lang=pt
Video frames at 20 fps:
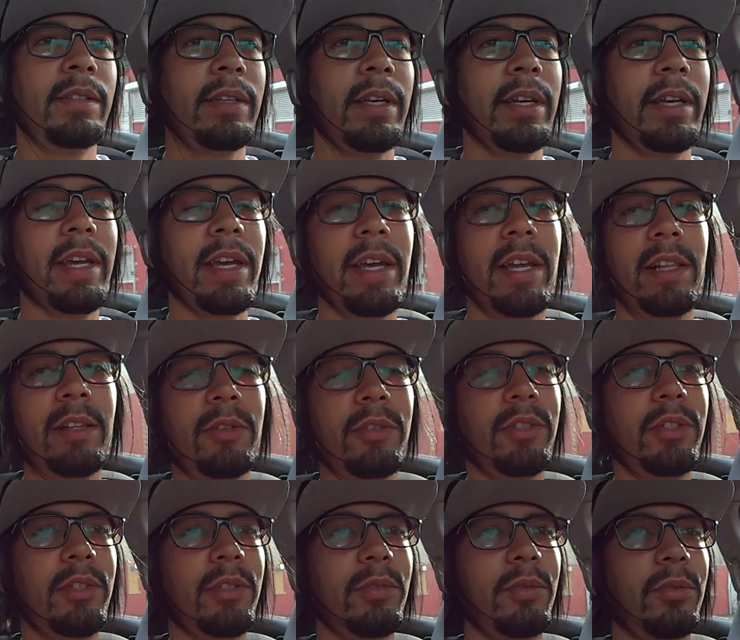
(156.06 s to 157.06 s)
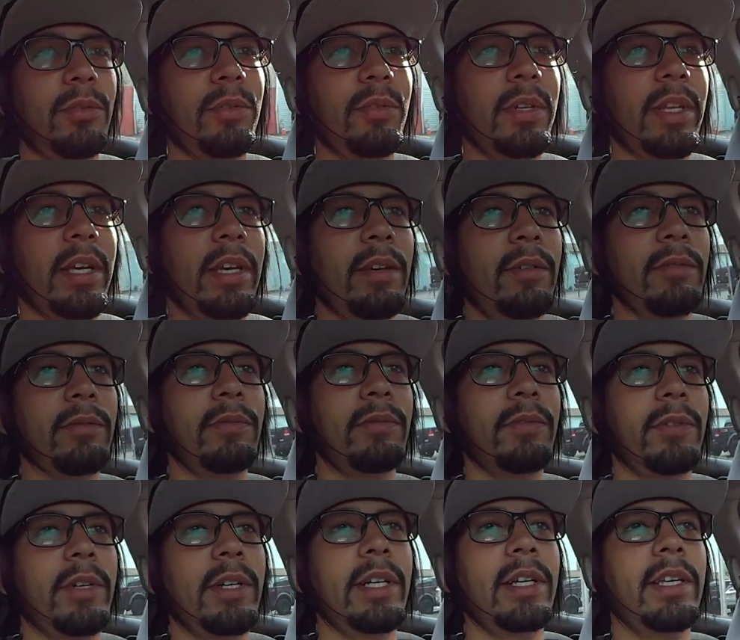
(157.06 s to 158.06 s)
É, é, longe de tudo, né?
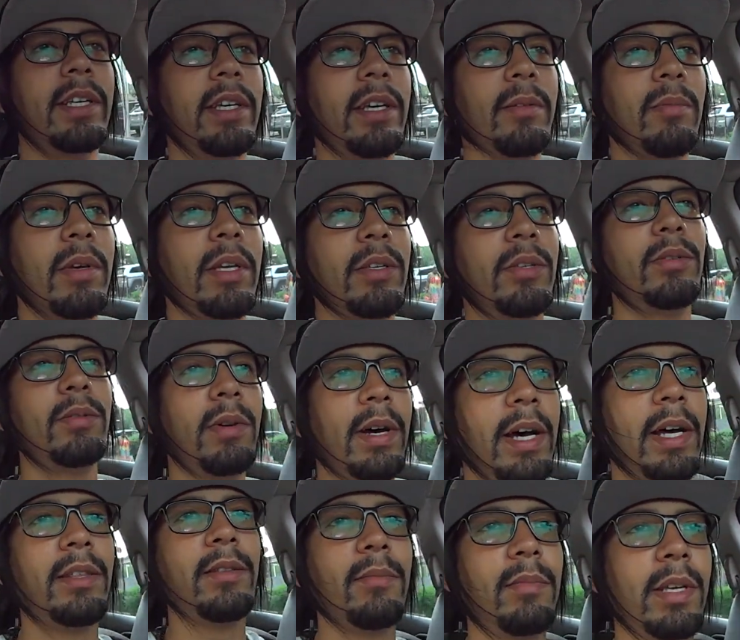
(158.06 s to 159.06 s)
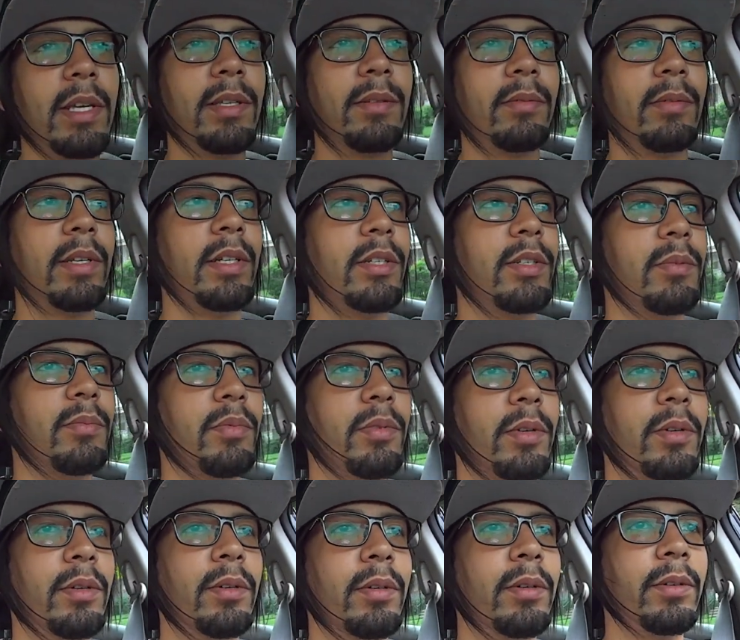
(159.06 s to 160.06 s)
Fora que é bem zoado mesmo, né? Tipo,
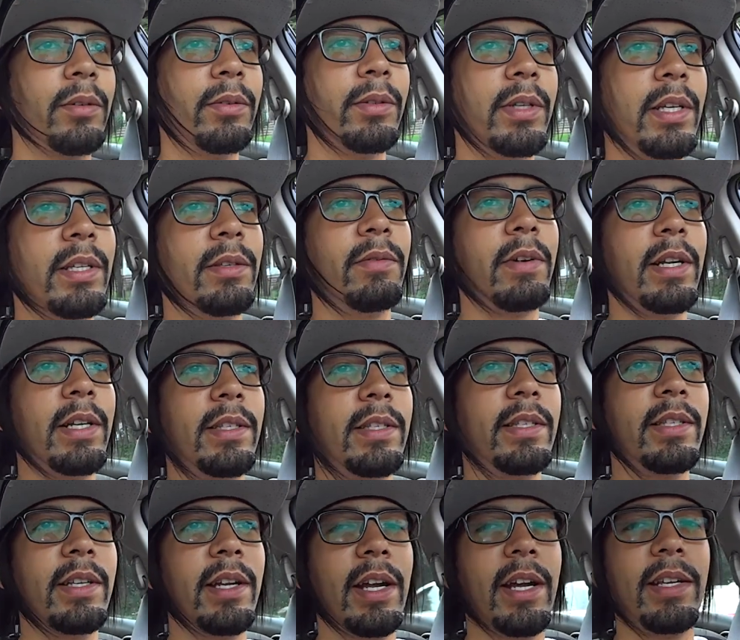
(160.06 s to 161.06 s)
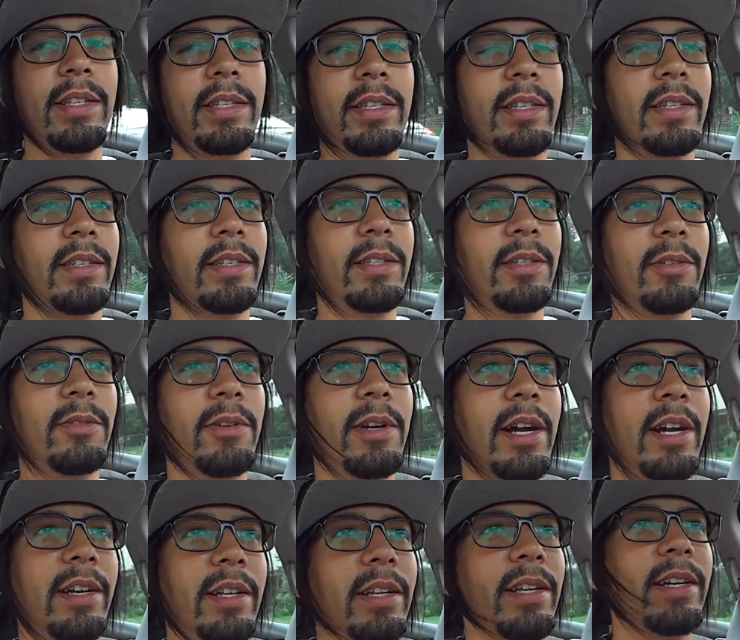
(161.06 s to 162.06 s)
acontece várias desgraças nesses
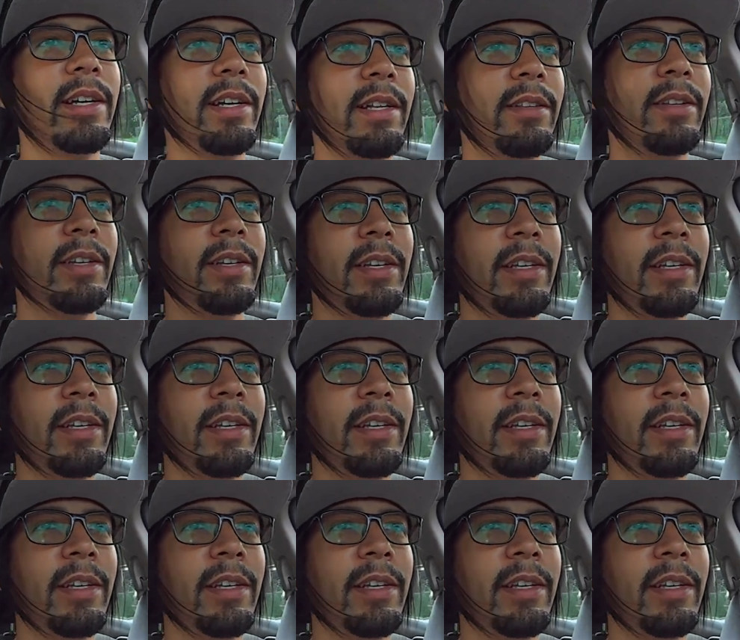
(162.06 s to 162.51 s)
lugares, tá ligado?